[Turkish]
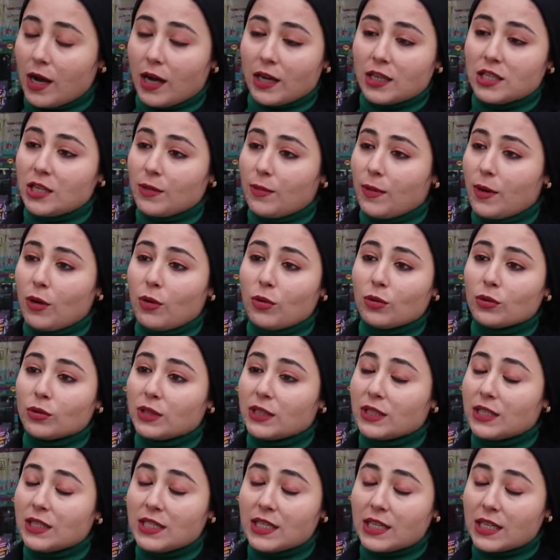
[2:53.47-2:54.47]
Acaba
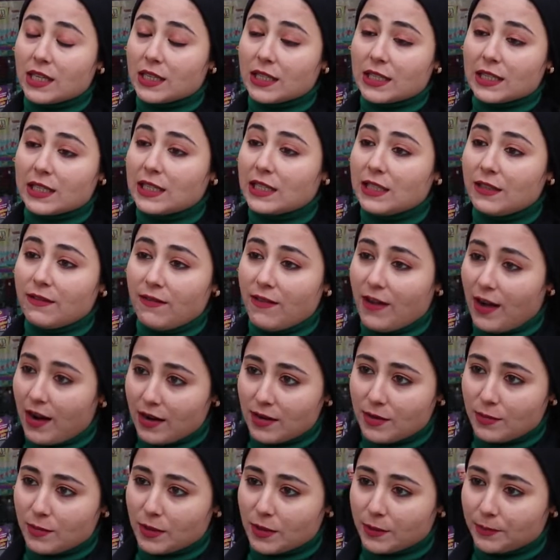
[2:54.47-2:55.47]
onların yakıtları
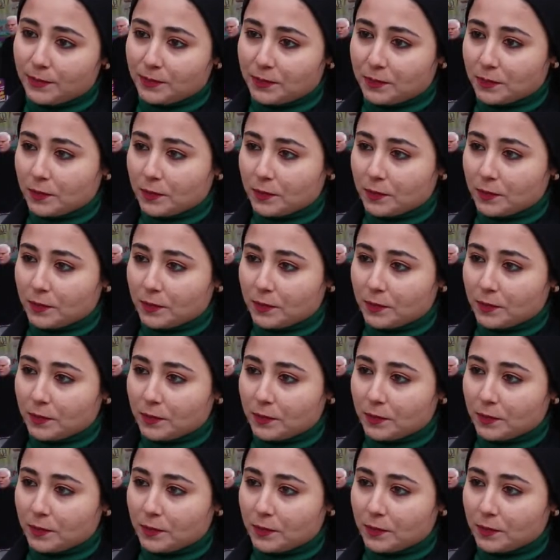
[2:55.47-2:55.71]
var mı?